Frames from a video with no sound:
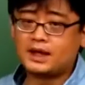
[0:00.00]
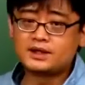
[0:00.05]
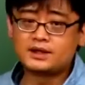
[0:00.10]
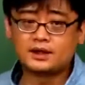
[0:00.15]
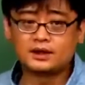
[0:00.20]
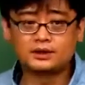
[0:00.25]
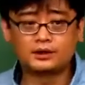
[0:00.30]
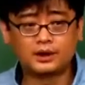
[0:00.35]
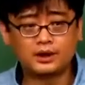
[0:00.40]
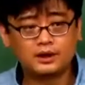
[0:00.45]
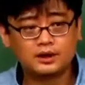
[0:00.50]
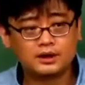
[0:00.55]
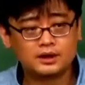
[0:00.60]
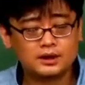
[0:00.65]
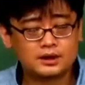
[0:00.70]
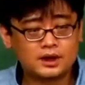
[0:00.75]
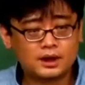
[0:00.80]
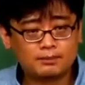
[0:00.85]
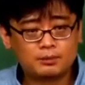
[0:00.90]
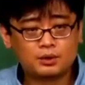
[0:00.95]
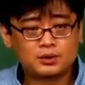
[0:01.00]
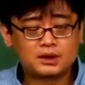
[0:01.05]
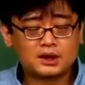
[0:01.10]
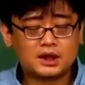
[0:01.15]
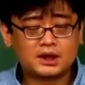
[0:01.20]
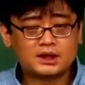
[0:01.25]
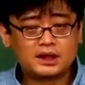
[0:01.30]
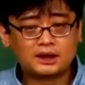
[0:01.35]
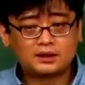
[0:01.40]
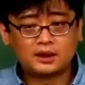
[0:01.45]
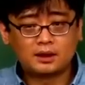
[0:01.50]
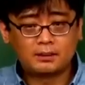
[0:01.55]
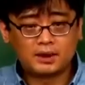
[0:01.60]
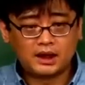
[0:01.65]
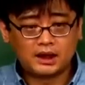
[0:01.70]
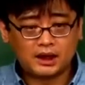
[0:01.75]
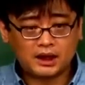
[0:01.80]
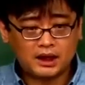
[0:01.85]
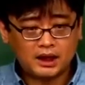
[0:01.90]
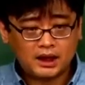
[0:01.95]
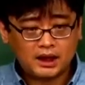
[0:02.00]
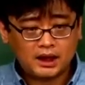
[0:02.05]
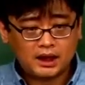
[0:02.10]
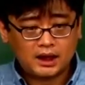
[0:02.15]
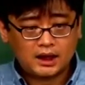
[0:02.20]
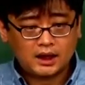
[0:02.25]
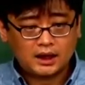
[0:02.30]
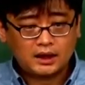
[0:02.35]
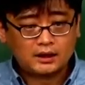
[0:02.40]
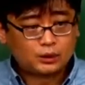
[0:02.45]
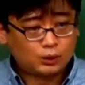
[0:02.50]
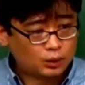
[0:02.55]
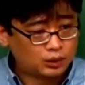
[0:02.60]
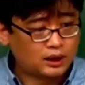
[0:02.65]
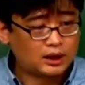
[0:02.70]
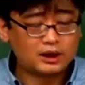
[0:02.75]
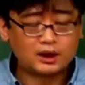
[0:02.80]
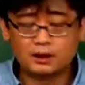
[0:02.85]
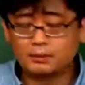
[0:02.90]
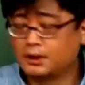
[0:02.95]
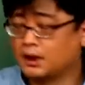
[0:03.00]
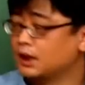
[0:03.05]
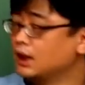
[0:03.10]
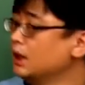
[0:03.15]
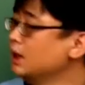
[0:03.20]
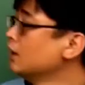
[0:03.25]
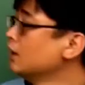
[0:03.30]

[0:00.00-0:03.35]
발생이 돼요? 의사표시가 상대방에게 도달되면.